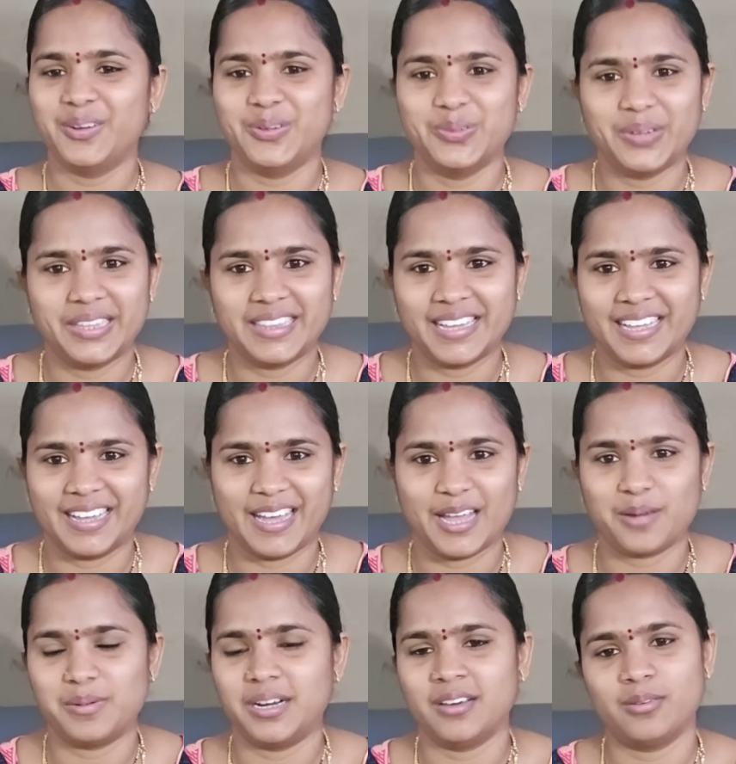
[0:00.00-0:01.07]
నువ్వైతే
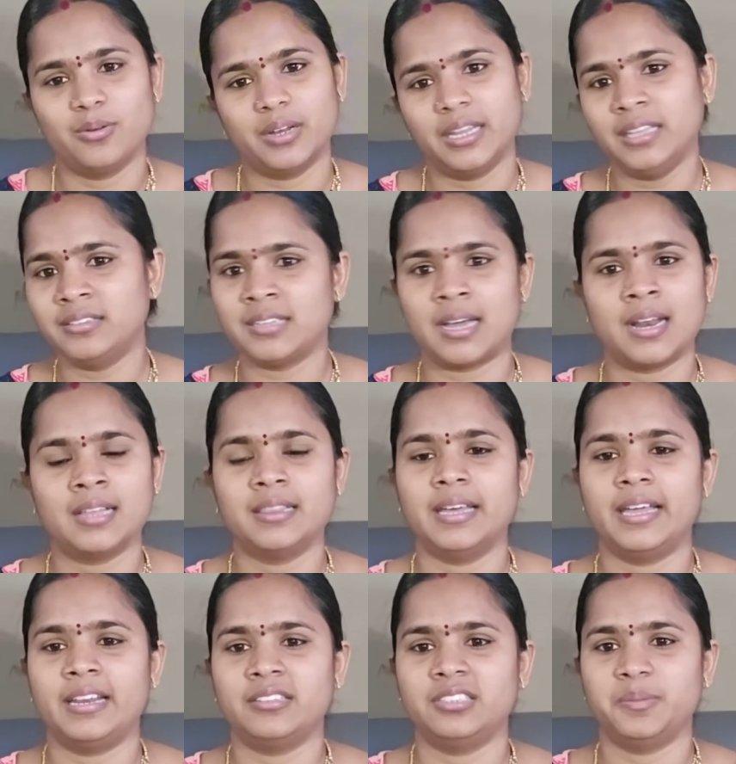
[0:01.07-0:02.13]
కంగారు పడకు అని చాలా
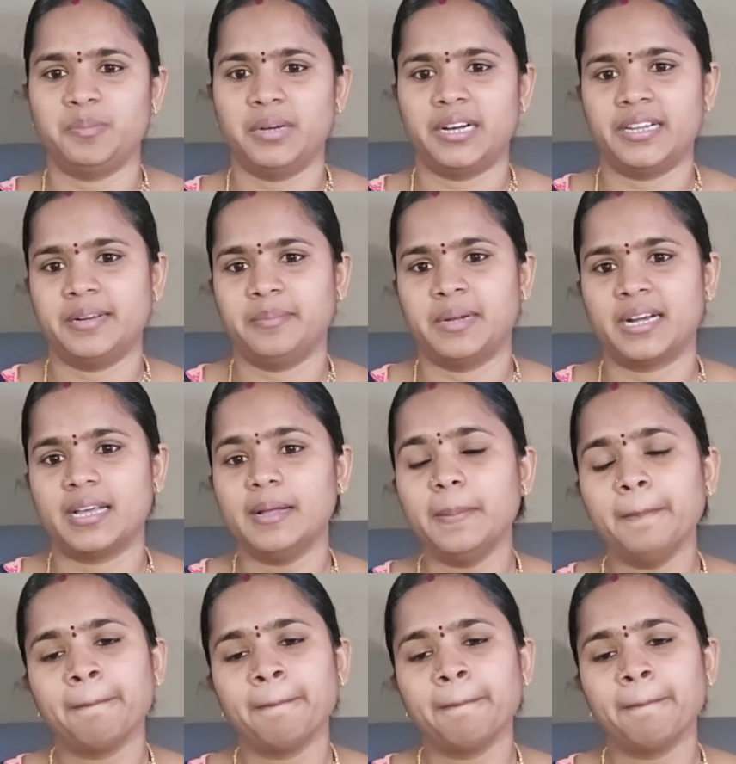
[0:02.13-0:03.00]
ధైర్యం చెప్పినాడనమాట